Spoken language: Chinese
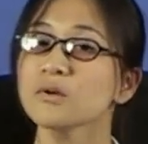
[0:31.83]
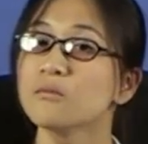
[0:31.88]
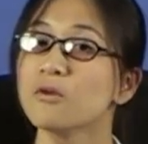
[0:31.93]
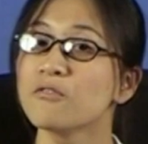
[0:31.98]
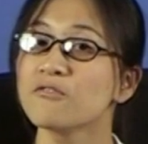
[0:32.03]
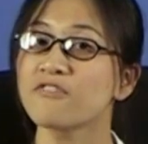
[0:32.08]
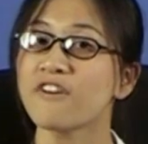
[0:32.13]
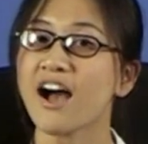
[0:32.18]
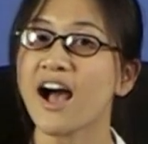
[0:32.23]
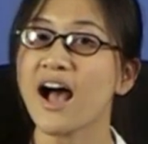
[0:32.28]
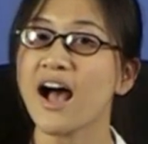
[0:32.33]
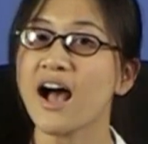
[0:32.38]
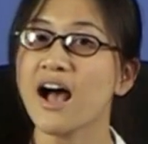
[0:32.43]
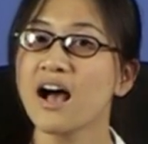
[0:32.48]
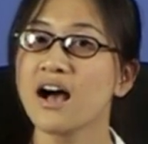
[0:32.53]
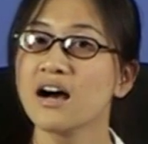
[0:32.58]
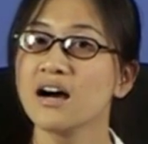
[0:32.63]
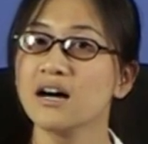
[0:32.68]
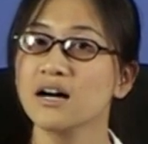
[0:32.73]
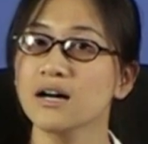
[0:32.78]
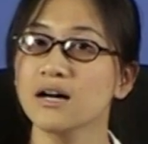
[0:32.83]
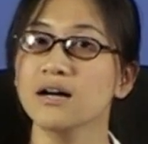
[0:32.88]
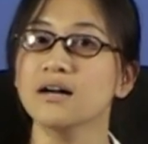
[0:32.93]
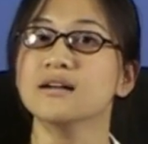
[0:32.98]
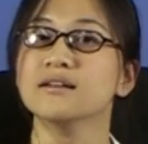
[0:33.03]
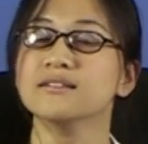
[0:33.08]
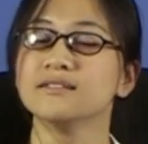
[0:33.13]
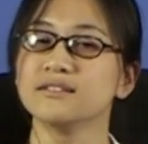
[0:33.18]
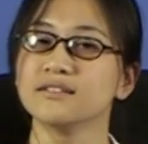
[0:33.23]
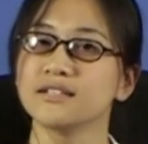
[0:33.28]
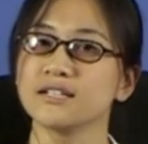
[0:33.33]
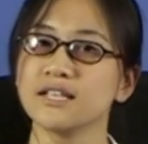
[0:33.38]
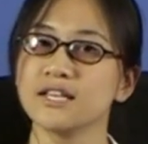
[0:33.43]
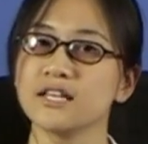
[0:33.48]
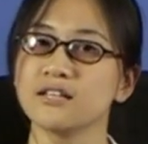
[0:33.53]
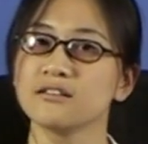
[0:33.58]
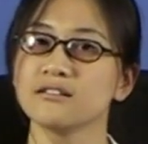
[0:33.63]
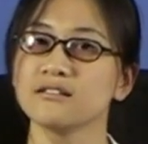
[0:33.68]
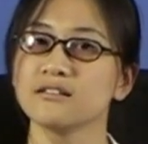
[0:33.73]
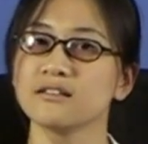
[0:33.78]
我们发“二”的
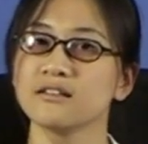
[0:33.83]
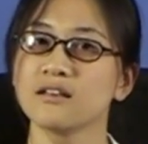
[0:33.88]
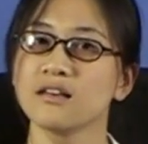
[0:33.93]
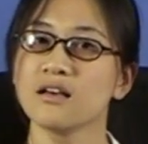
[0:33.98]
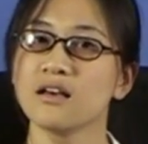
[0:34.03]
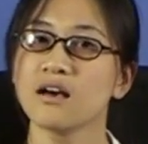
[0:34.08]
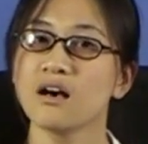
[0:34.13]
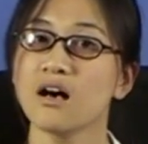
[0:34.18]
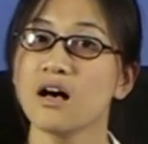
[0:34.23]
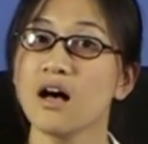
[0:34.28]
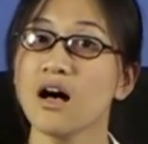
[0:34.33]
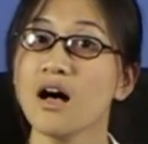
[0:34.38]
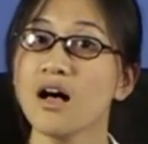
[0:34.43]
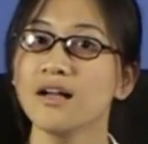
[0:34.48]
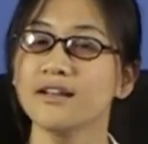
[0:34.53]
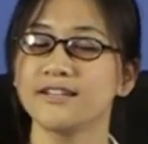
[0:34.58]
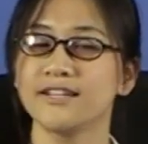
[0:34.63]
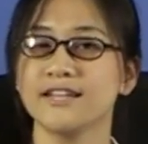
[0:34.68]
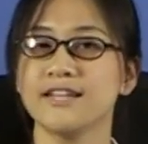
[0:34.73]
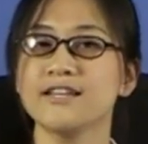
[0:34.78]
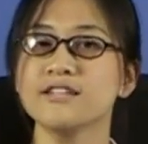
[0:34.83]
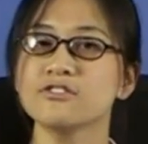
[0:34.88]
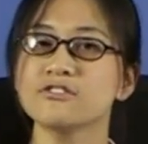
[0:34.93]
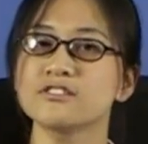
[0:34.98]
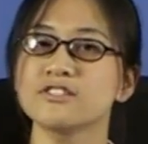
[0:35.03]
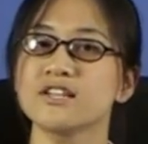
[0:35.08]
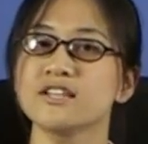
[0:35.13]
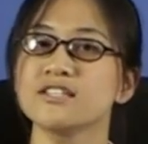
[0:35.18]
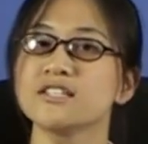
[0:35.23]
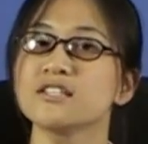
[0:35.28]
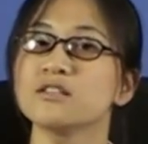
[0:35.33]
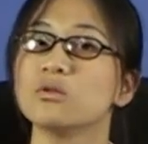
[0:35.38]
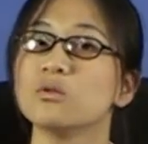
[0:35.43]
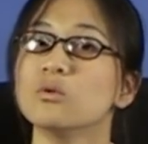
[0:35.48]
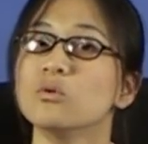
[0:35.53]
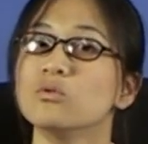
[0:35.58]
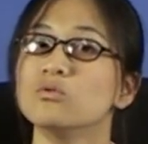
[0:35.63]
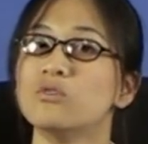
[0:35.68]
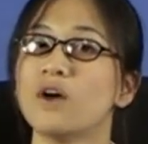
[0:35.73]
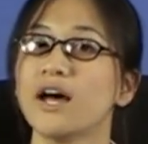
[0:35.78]
音，“二”的音就接近
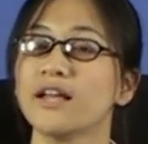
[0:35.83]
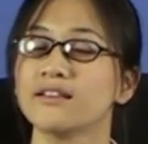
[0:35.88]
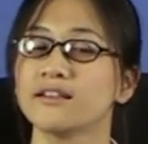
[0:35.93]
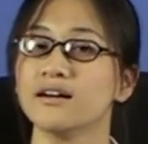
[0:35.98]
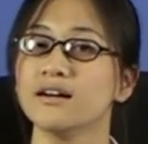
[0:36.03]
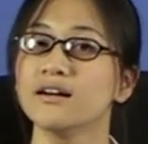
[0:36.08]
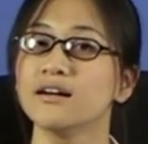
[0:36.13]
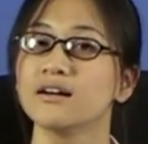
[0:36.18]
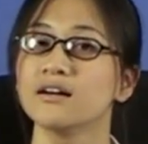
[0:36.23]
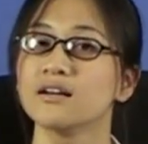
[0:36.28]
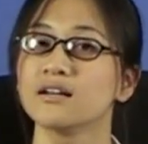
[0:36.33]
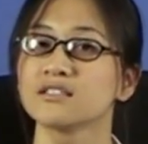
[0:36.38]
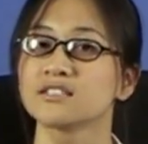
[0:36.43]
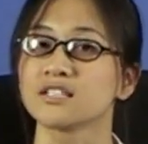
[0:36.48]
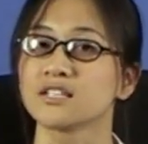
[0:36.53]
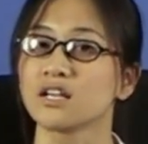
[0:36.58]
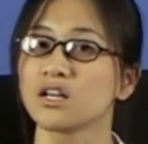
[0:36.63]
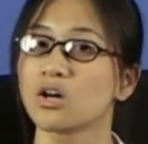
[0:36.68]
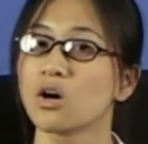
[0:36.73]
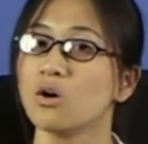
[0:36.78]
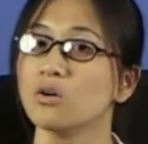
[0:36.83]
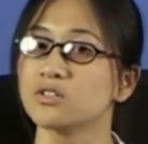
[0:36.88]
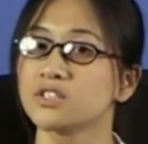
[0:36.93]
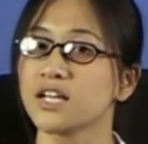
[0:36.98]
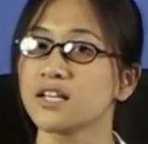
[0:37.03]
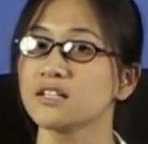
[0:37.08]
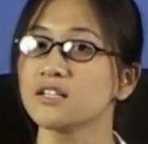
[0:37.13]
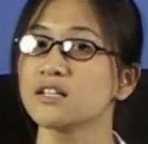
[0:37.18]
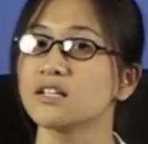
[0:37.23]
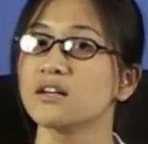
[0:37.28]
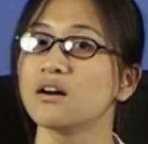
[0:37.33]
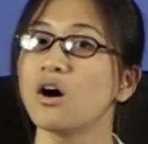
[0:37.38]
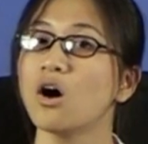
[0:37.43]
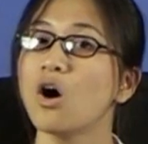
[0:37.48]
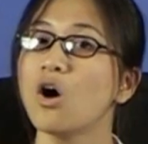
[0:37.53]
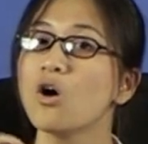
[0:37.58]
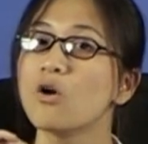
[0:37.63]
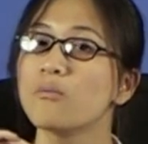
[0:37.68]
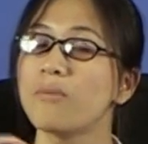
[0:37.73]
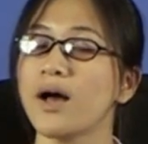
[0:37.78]
软腭，整个口腔的
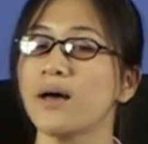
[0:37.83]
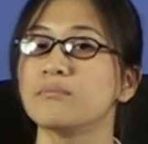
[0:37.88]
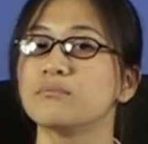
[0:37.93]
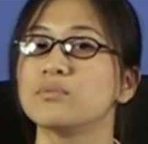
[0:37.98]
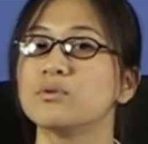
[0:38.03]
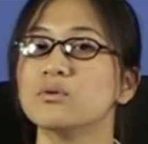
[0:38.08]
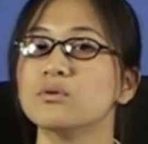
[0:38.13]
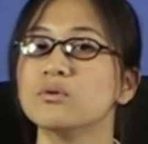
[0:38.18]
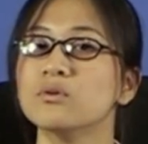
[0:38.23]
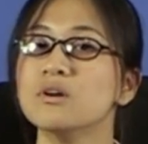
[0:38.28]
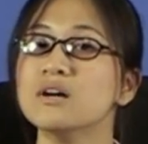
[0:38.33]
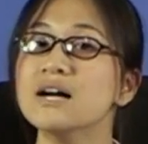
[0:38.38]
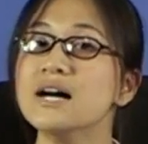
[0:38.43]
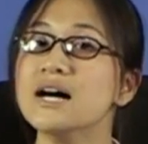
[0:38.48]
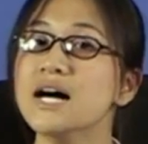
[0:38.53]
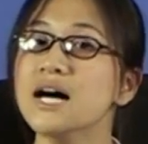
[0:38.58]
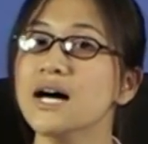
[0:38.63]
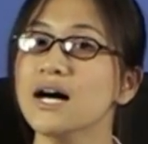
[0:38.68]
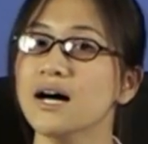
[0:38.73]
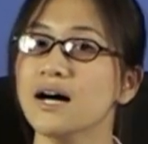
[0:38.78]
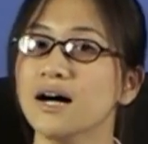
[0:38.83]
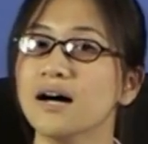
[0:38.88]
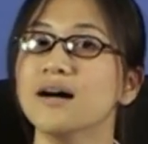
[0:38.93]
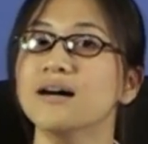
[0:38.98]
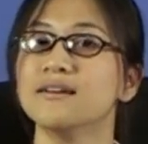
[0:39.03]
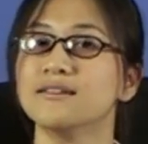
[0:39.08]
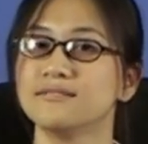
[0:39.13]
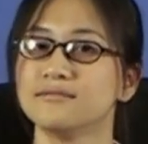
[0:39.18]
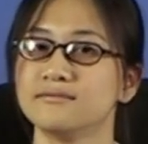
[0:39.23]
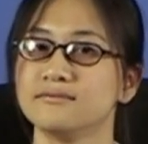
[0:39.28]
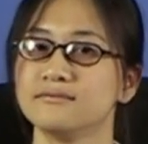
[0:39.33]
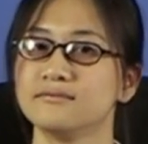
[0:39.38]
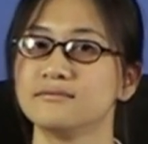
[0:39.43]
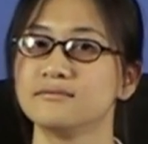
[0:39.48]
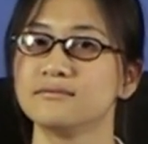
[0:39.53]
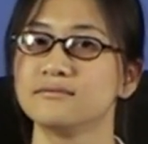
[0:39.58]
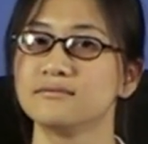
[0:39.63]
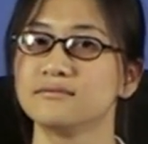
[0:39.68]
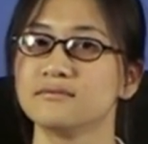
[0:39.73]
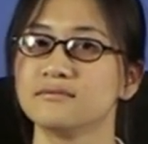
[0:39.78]
后半部“
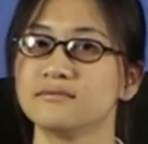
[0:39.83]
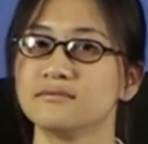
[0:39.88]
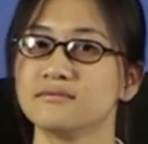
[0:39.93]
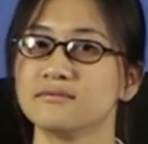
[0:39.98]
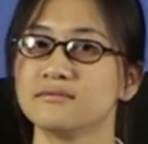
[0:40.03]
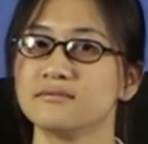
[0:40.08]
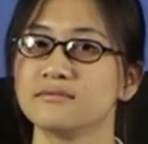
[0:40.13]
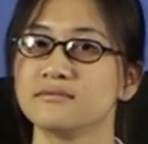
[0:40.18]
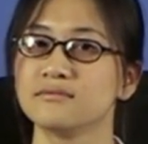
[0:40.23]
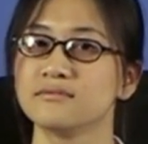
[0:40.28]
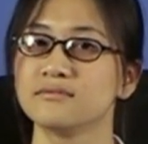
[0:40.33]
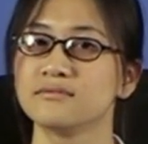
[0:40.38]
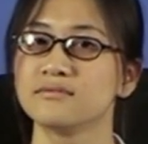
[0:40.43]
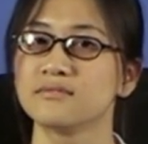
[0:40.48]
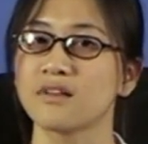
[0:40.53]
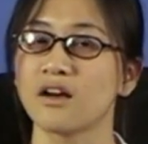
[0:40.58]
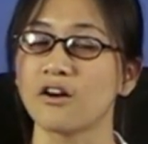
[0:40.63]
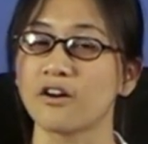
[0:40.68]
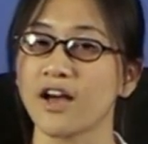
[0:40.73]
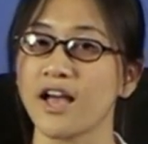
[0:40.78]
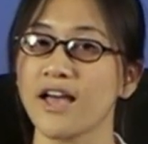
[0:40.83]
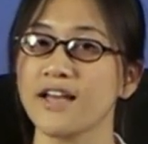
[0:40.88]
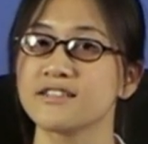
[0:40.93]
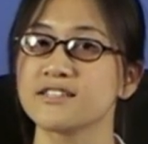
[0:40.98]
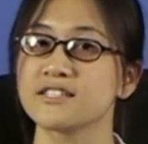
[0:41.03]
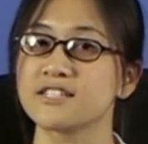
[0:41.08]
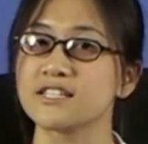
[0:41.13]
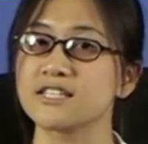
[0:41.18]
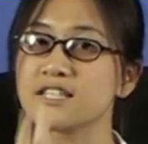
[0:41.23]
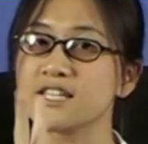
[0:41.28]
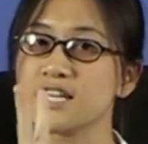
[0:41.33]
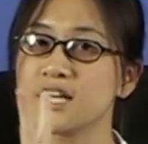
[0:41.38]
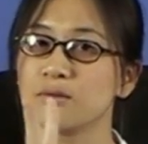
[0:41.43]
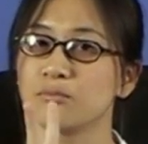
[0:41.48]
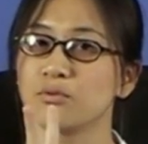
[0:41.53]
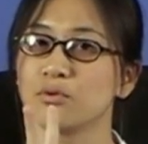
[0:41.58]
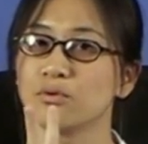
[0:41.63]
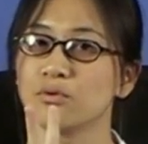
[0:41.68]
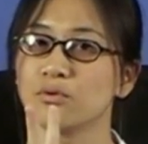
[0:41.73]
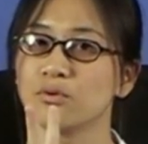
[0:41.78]
二”。OK，这是第二
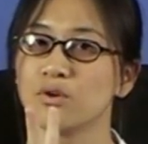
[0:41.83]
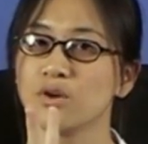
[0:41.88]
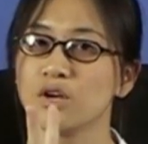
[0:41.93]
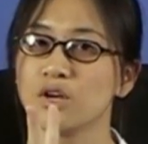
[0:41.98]
步。